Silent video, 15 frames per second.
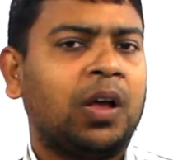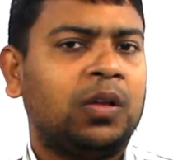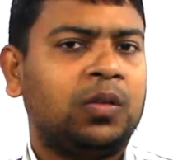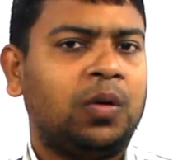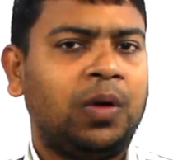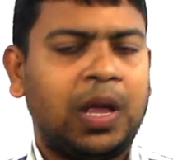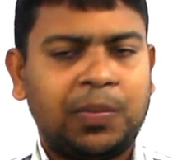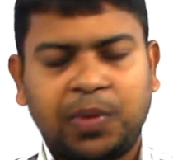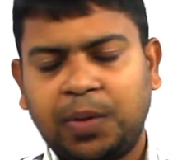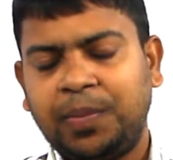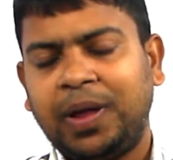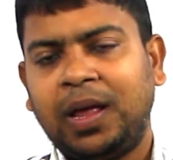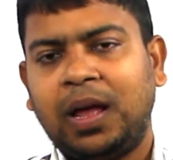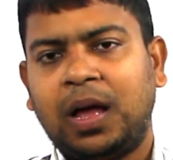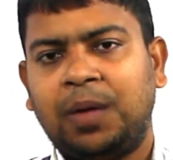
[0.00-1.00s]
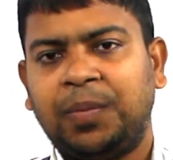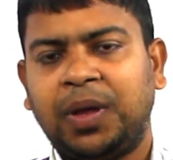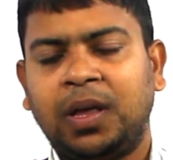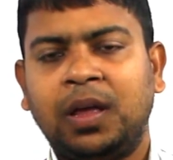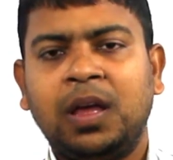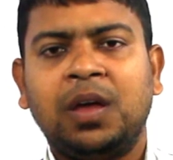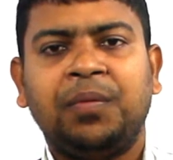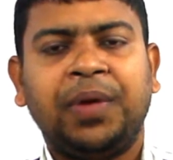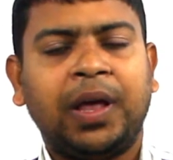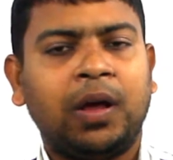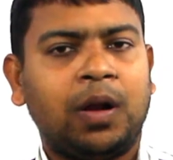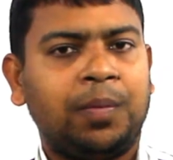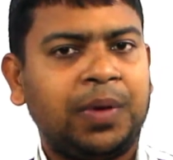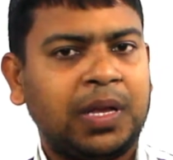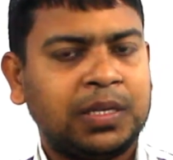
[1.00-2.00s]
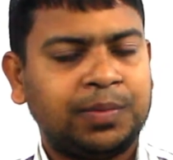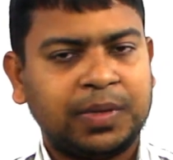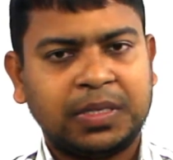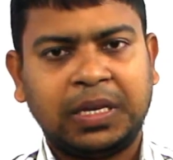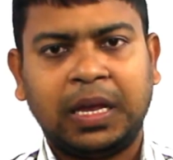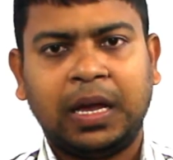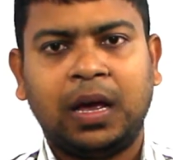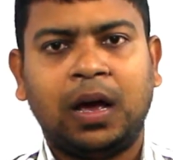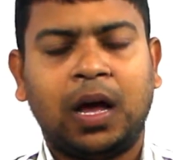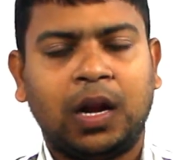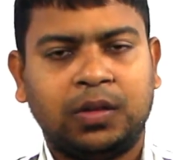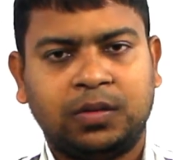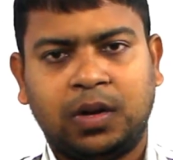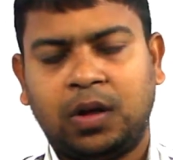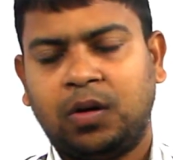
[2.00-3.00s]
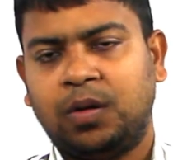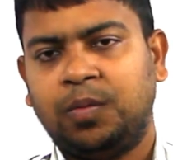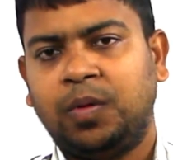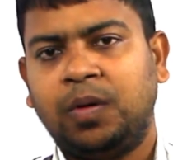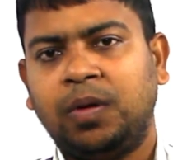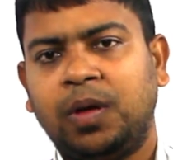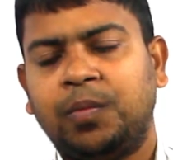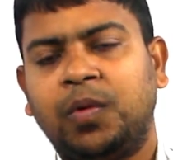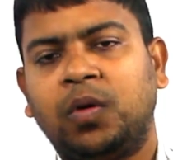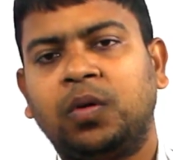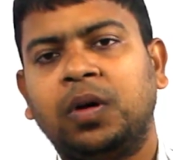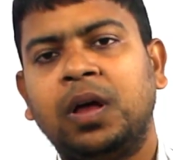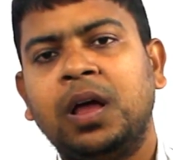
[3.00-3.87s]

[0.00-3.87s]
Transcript: তো এ পর্বে আমি ফিগার অফ স্পেস নিয়ে আলোচনা করব এবং